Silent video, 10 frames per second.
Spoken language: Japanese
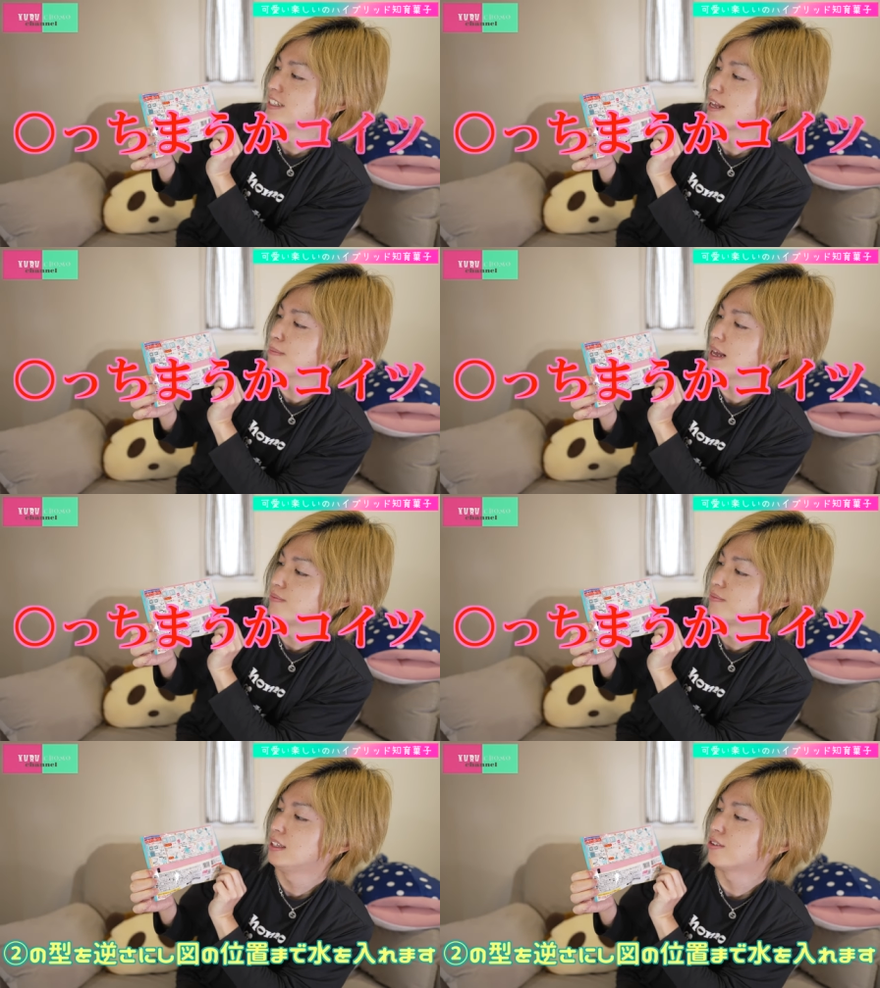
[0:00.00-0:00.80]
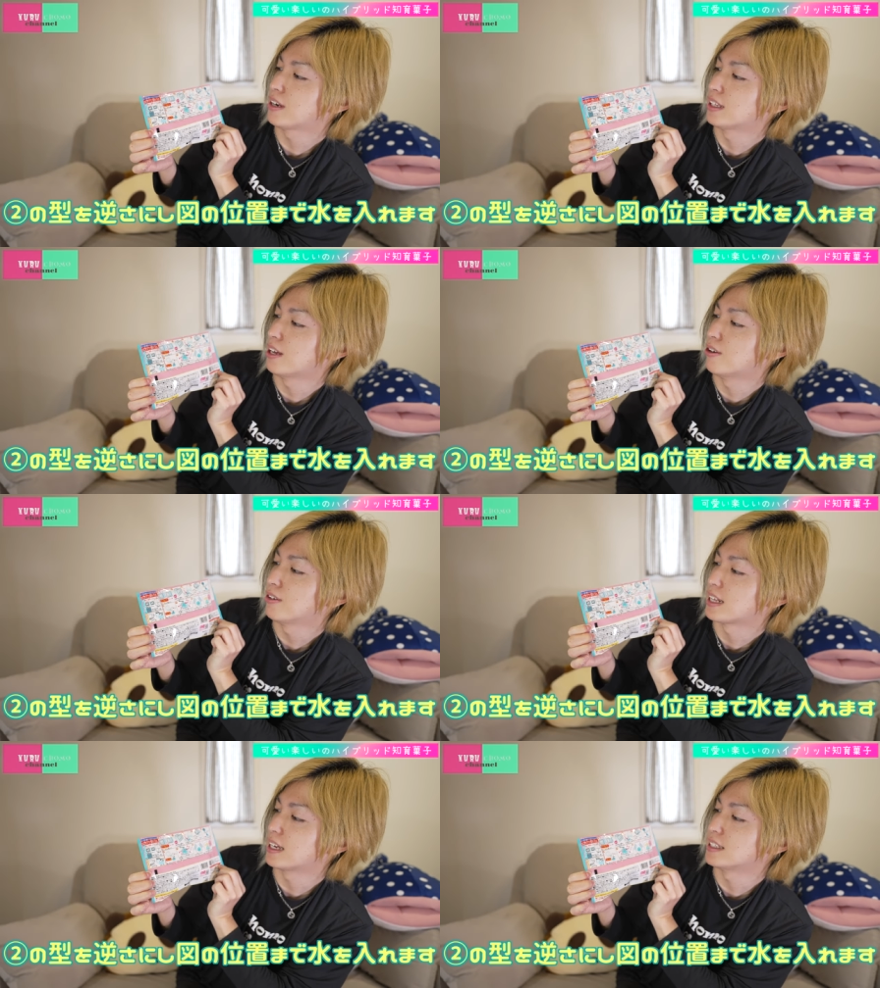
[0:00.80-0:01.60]
さんばん、にの型
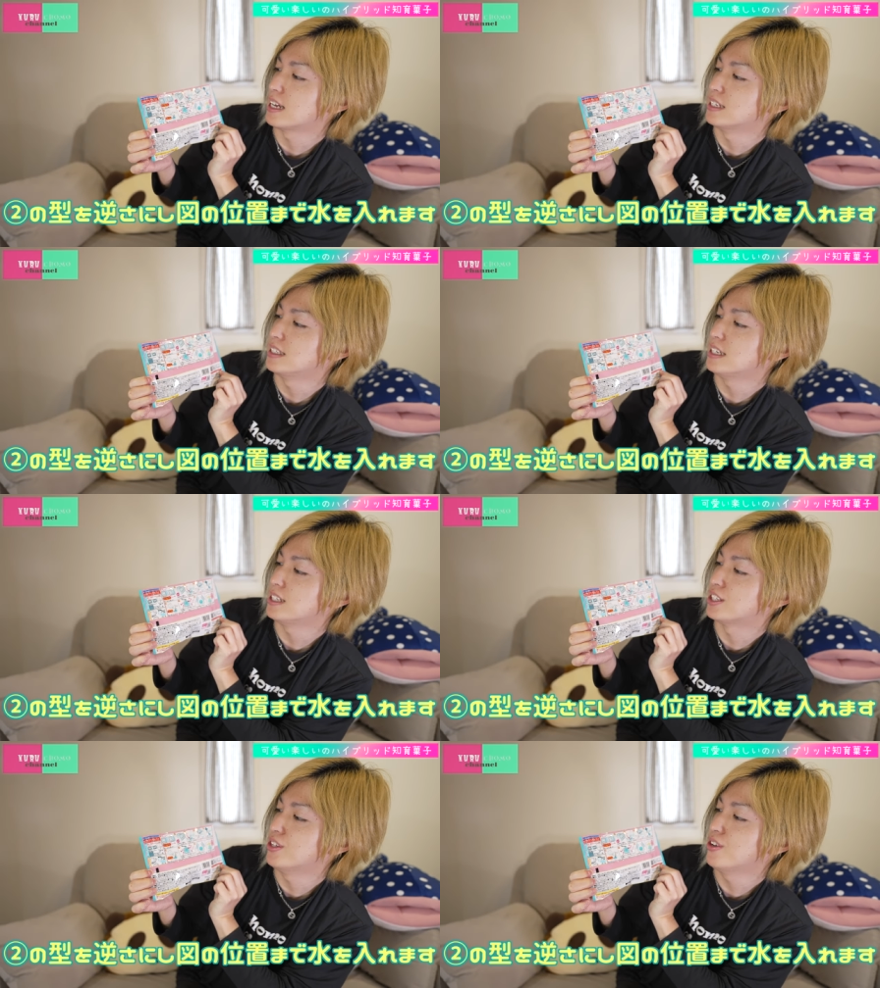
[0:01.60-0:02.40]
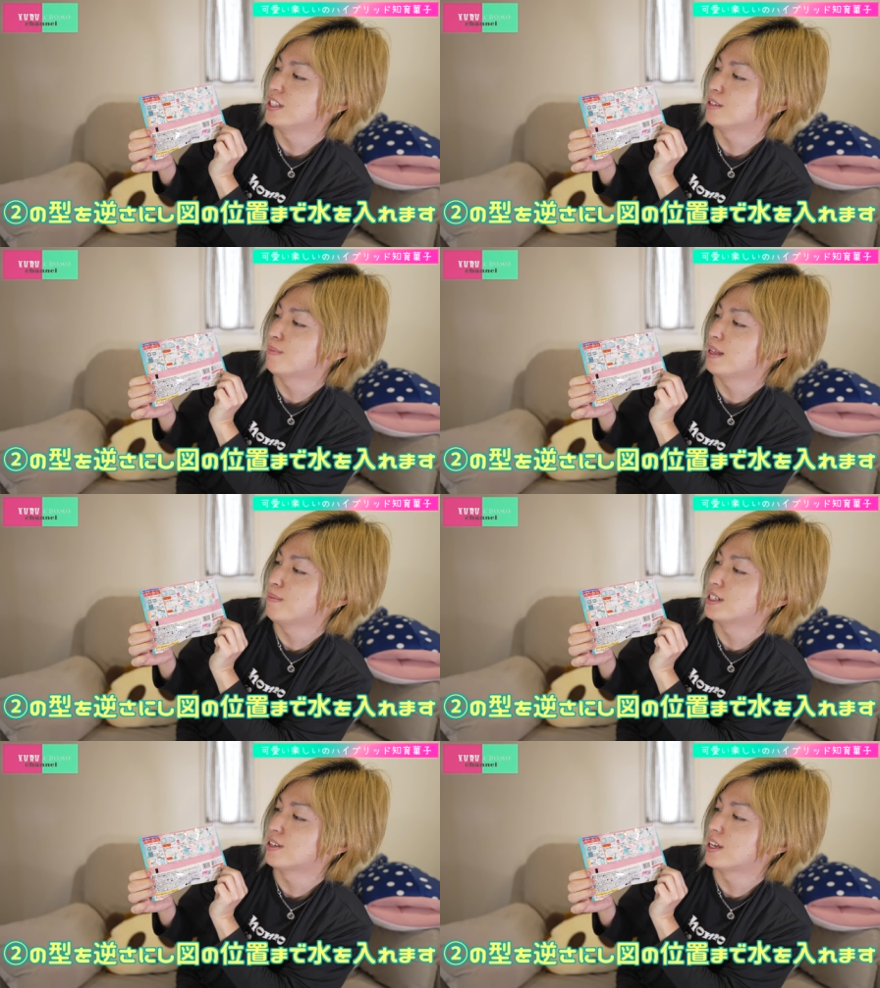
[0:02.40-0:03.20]
を逆さにし図の位置まで
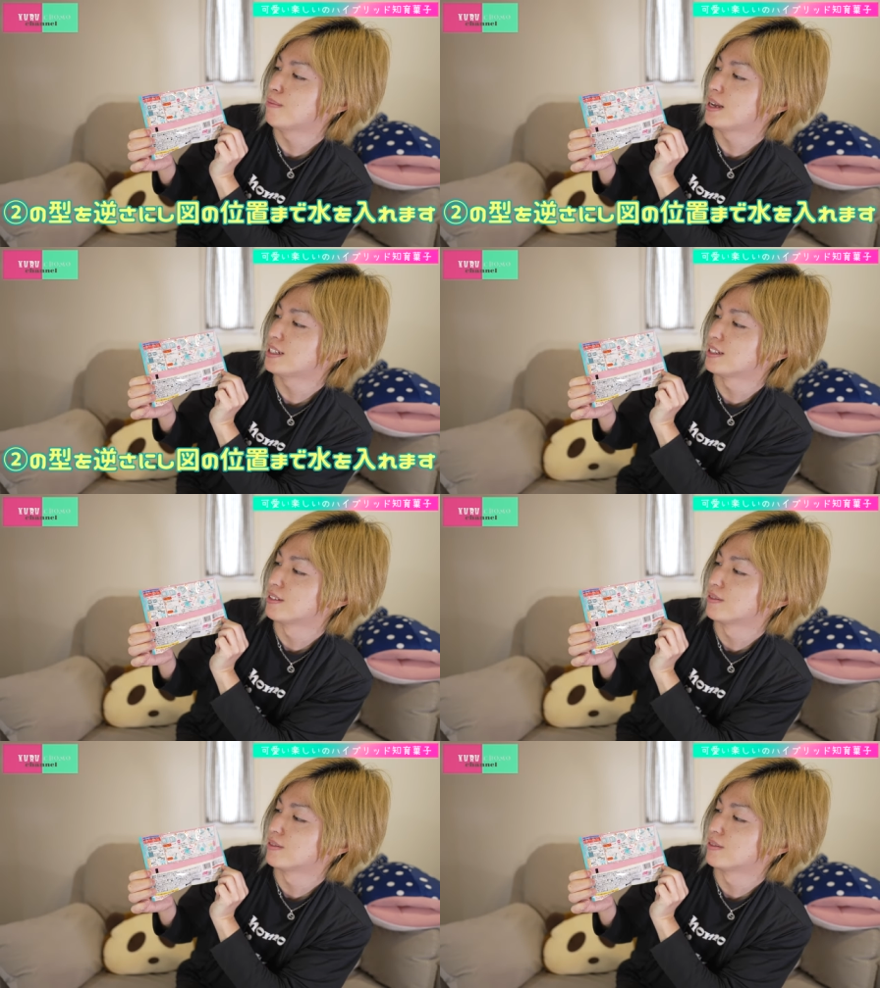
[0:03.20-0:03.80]
水を入れます。